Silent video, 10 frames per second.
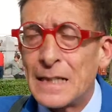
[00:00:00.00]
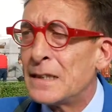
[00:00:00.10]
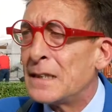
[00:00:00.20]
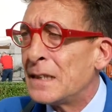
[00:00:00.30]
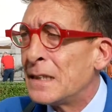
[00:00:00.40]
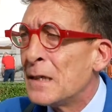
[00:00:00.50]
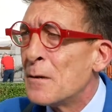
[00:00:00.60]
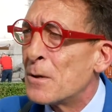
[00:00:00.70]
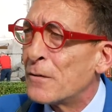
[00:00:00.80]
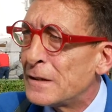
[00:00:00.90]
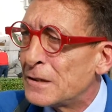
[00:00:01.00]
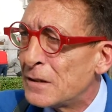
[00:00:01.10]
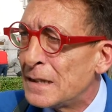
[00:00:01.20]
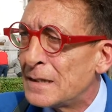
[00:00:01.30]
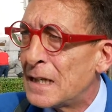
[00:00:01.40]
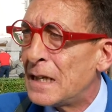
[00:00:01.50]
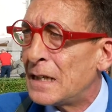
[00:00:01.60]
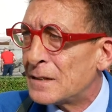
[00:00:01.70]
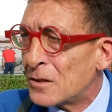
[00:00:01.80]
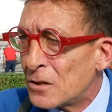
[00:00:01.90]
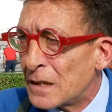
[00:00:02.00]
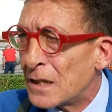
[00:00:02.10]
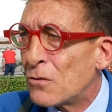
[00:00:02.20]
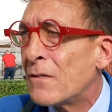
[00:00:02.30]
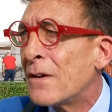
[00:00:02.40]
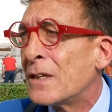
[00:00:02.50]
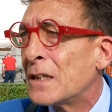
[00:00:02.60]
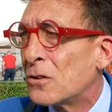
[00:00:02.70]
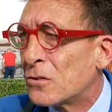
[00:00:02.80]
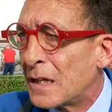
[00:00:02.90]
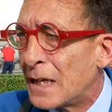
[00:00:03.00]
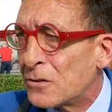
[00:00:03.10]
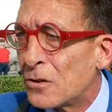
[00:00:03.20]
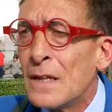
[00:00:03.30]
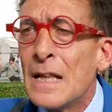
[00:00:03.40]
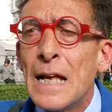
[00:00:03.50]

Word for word: tanti professionisti della zona lo avevano adottato.